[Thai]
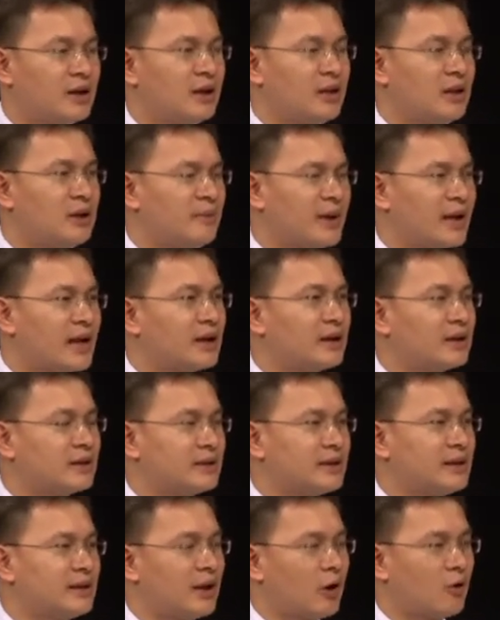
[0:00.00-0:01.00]
หรือแม้กระทั่ง
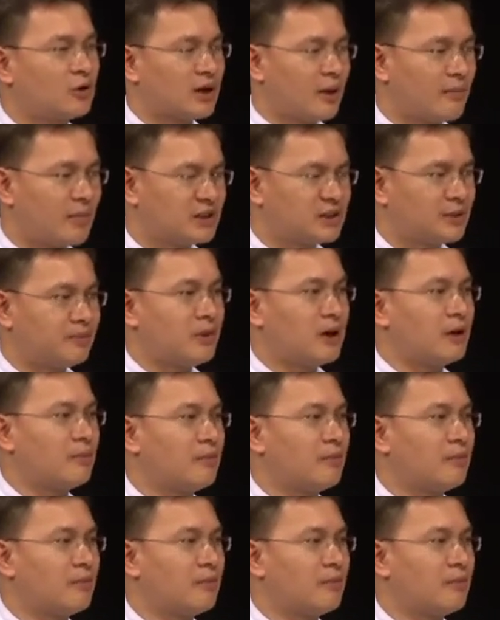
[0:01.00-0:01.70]
ที่เรากำลังจะเปิ